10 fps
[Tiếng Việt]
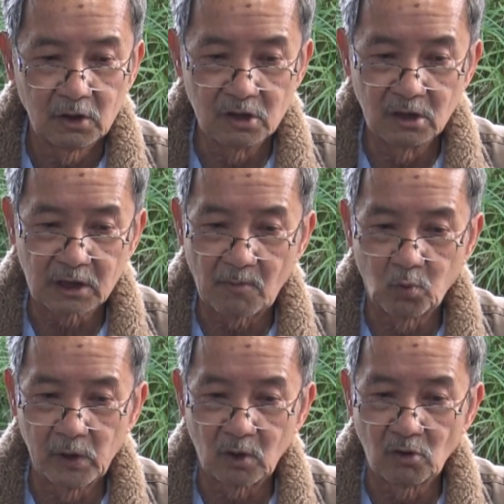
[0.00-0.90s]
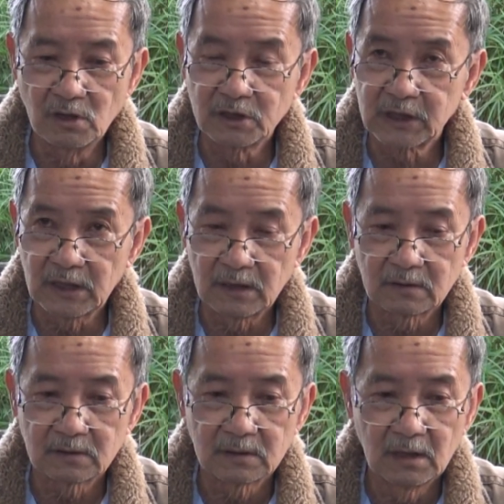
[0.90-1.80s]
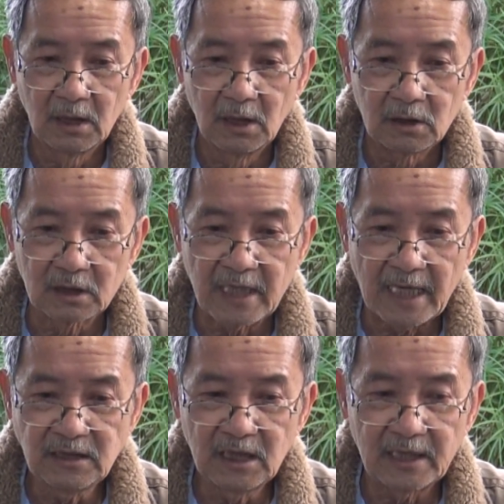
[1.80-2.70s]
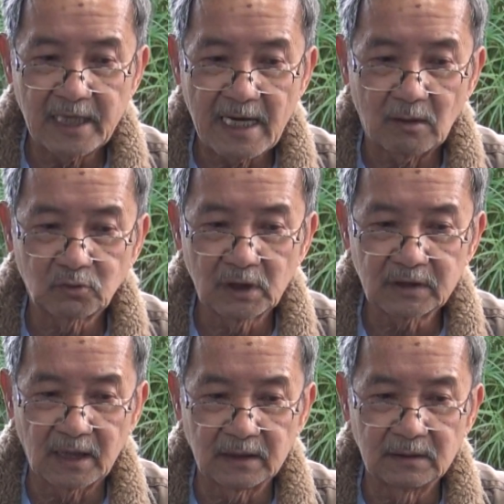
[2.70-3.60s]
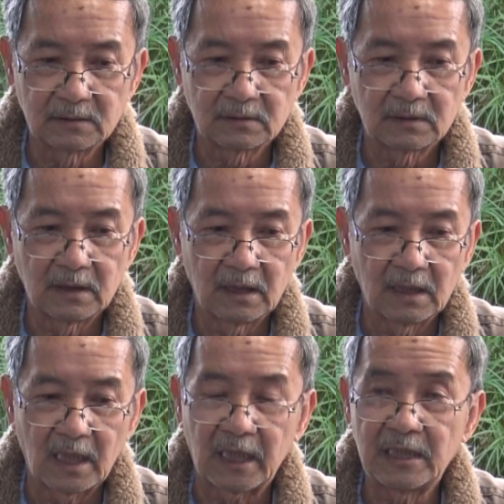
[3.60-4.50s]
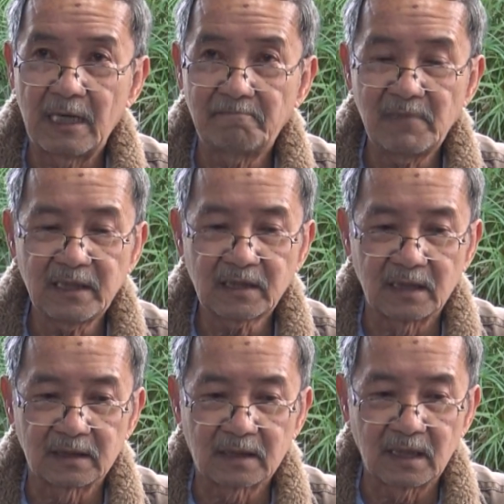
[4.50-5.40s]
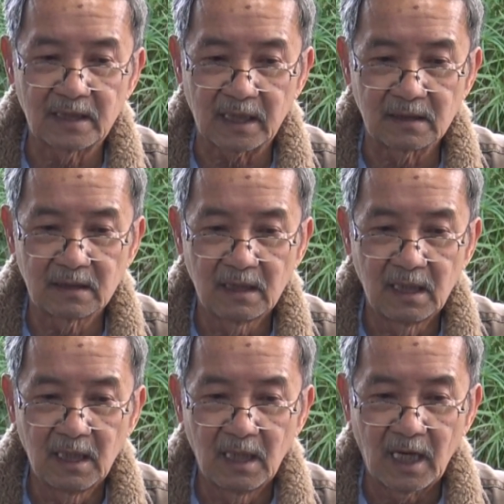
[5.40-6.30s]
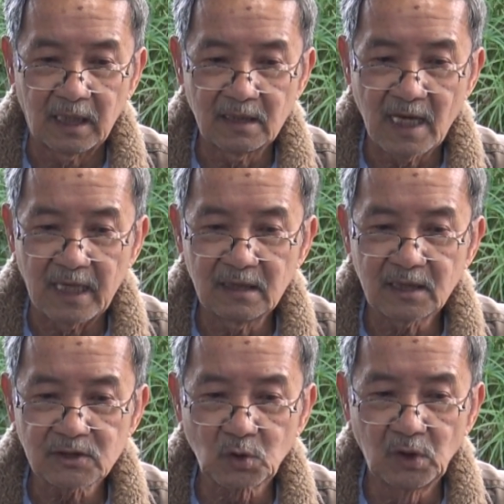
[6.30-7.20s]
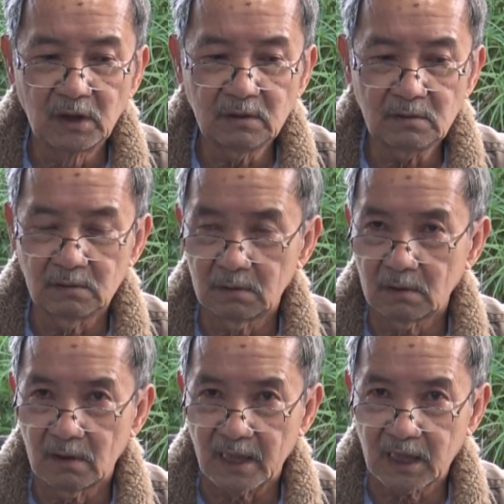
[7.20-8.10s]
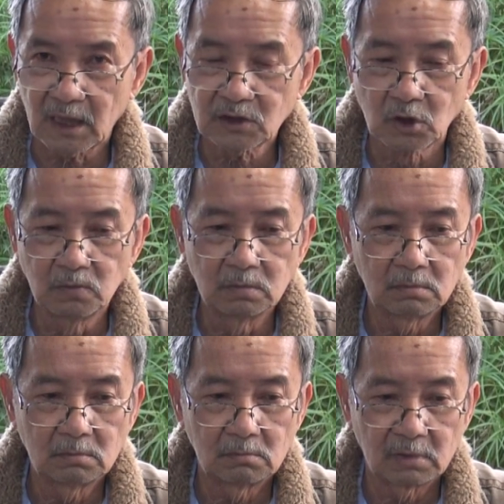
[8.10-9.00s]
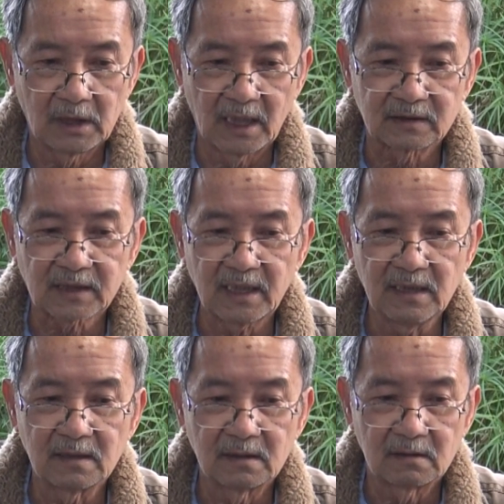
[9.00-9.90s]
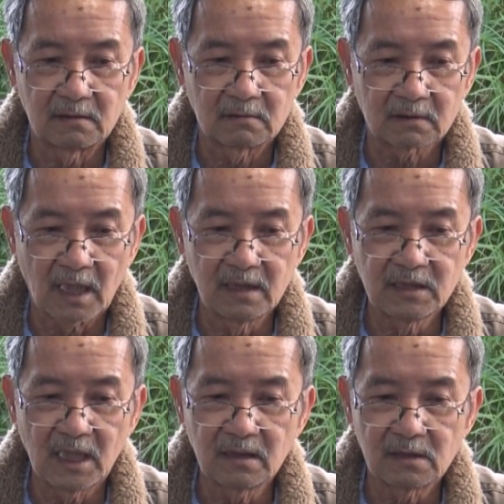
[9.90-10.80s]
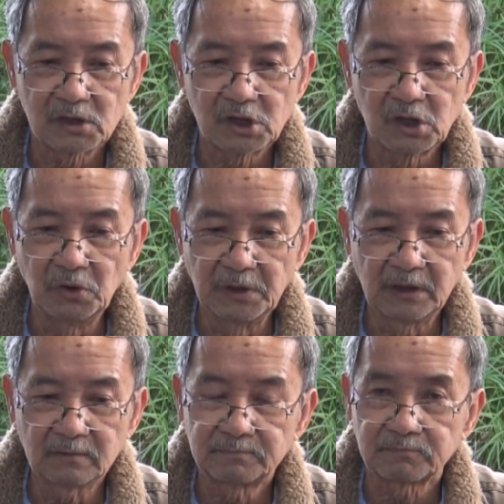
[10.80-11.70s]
Những người cầm quyền của lương tri, những đảng viên lãnh đạo thức thời hãy nắm lấy thời cơ này hãy đẩy tới xu hướng là cách trung gần tay thân dân cứu nước